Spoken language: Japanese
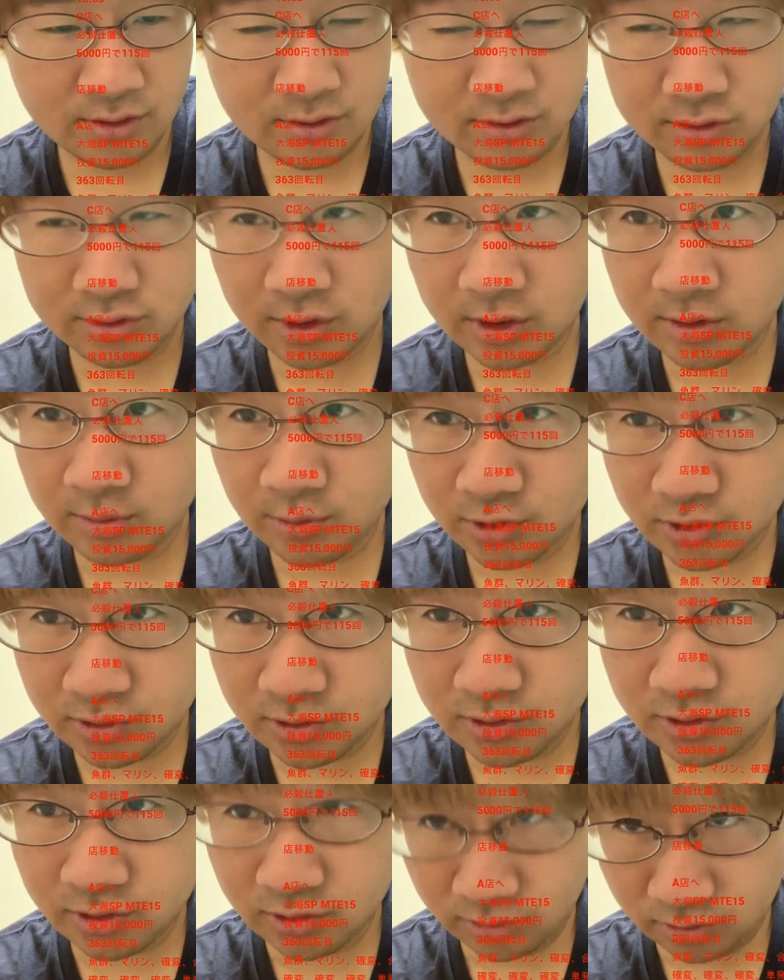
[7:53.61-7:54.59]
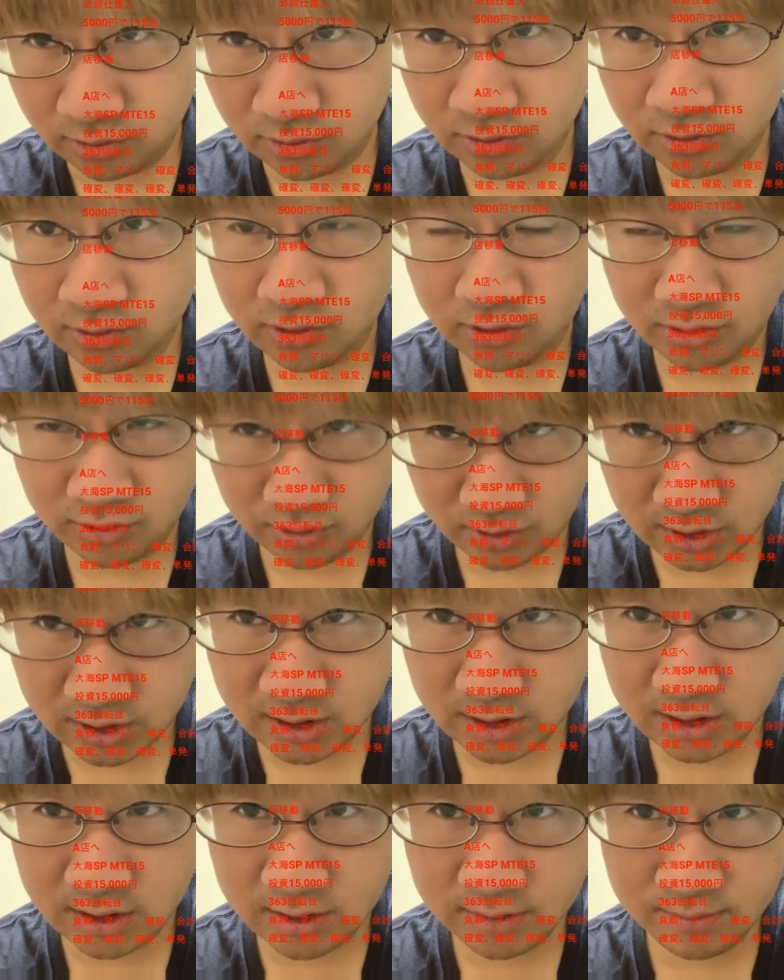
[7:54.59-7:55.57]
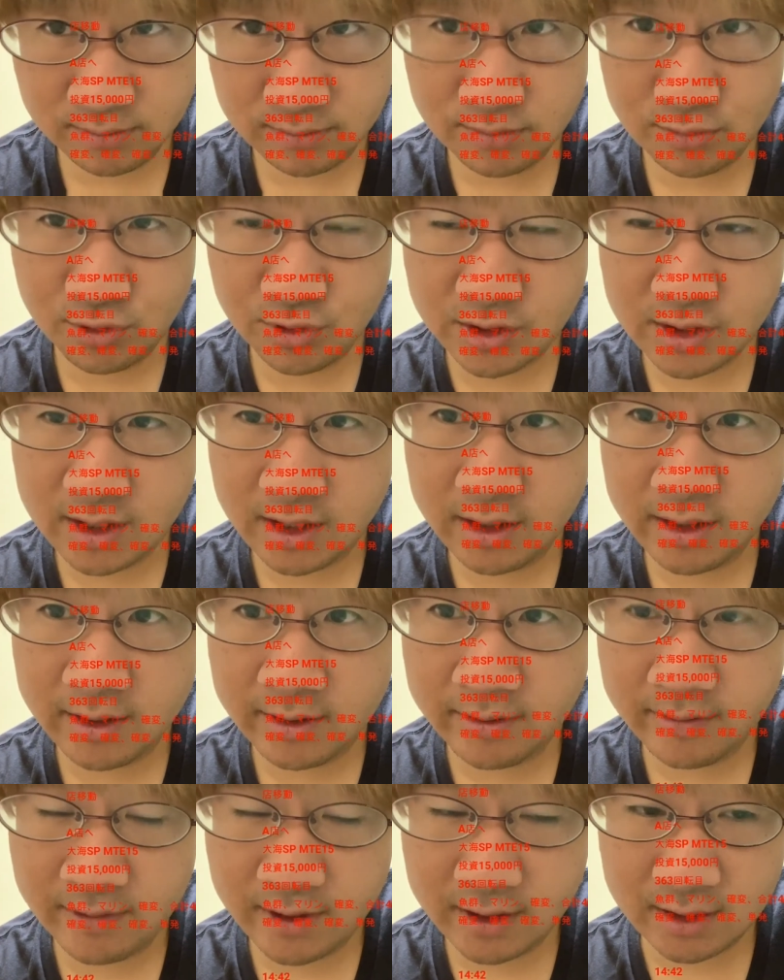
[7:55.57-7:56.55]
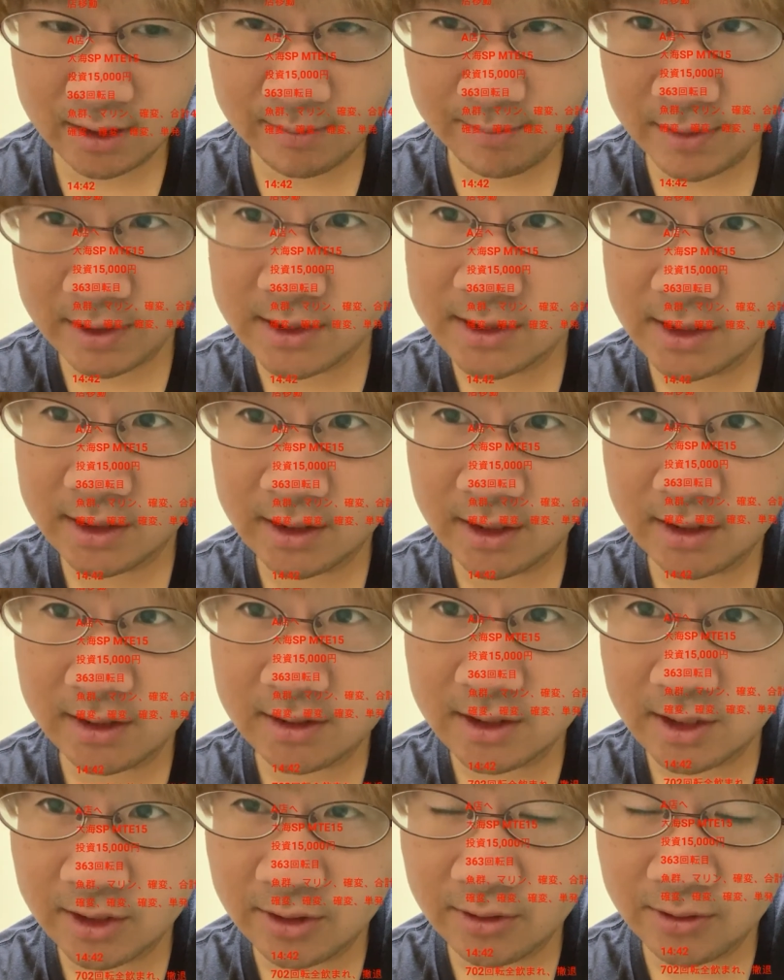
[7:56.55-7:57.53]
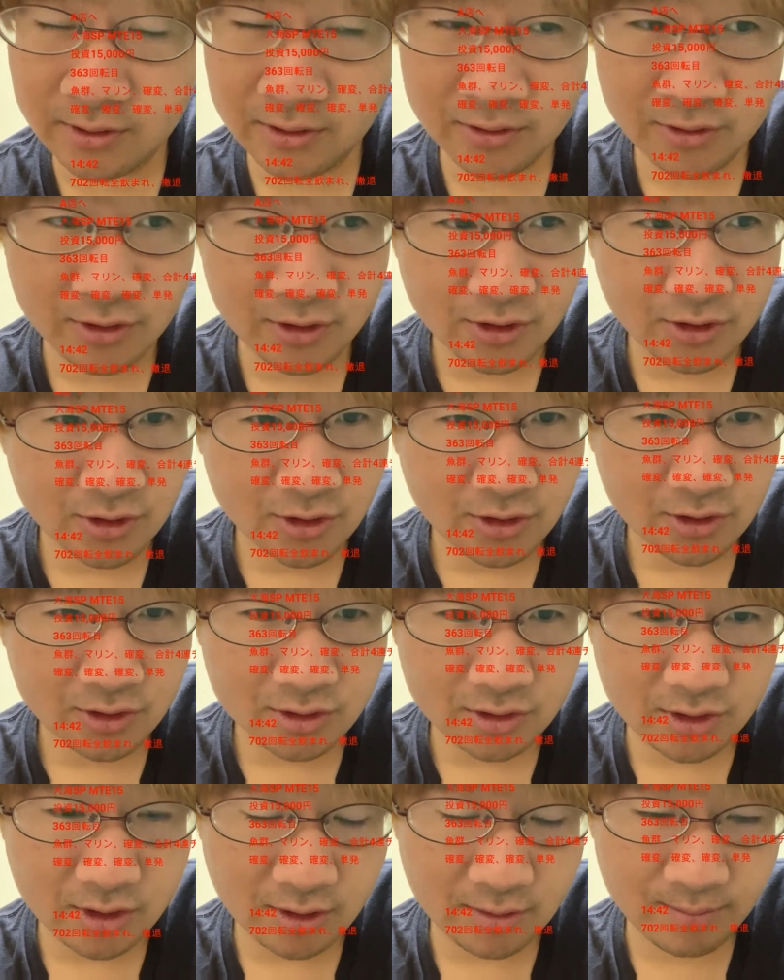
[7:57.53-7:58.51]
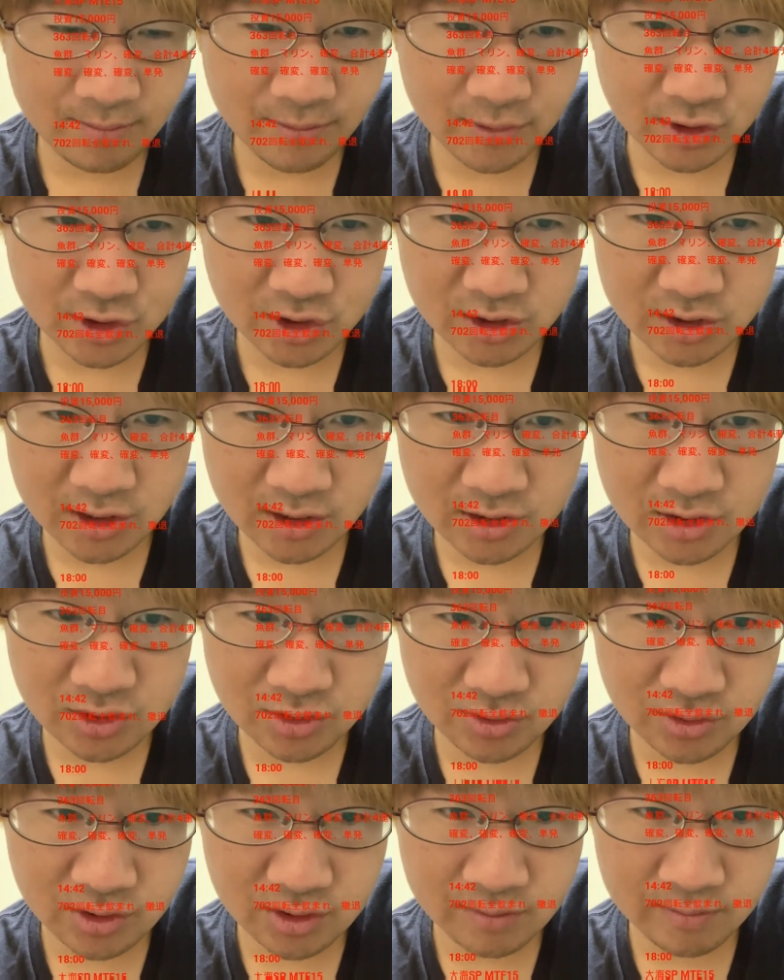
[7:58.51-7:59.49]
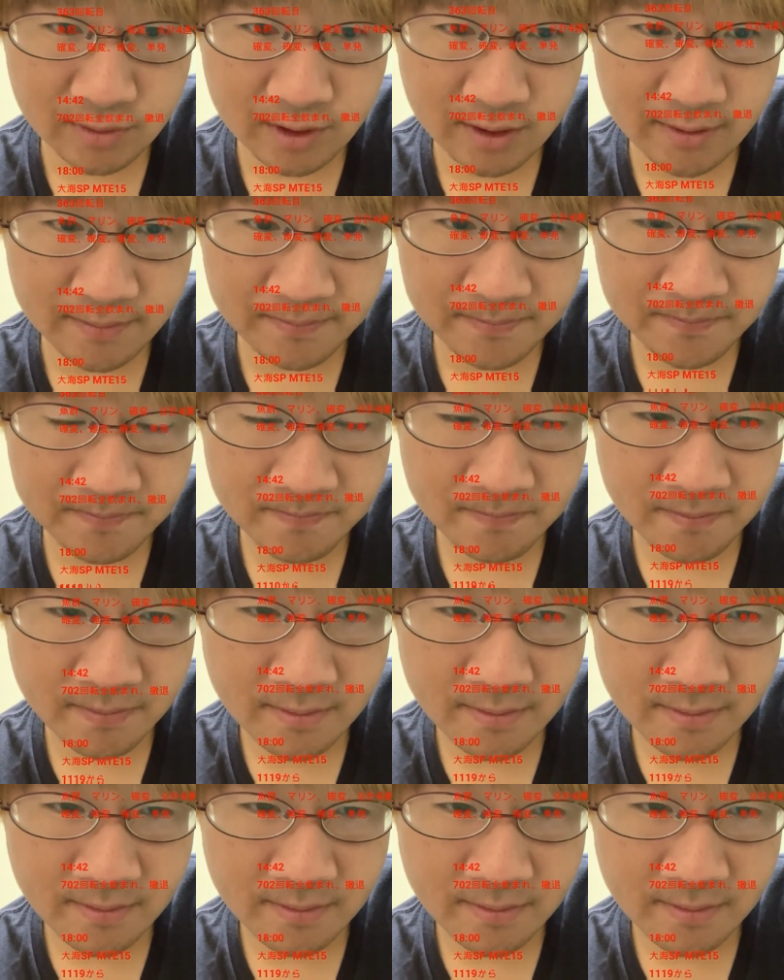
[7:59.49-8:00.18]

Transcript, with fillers: そしたらもうスルーするし、もういっかいは単発だったんですけど、時短中に、まあ、